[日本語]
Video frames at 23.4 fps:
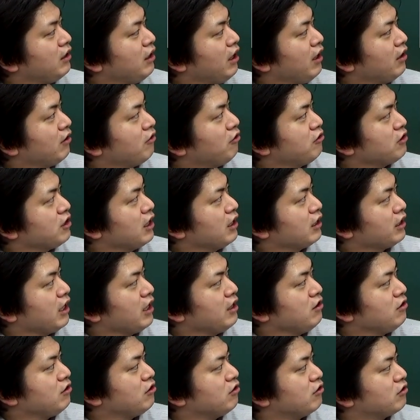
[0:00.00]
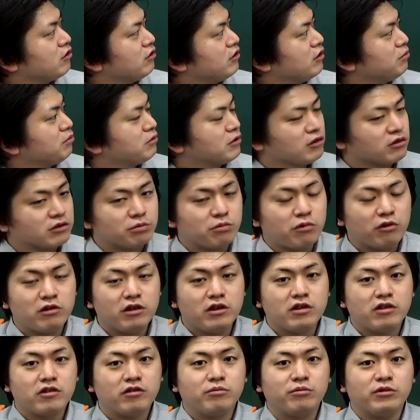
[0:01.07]
で、こちら原虫
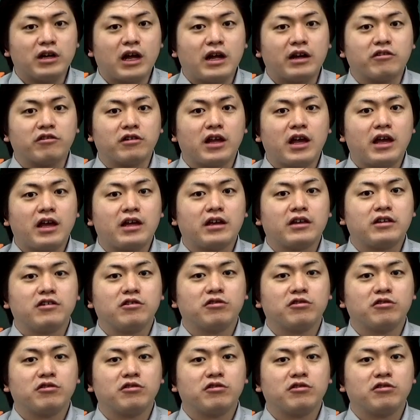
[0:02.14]
クリプトスポリジウムなので、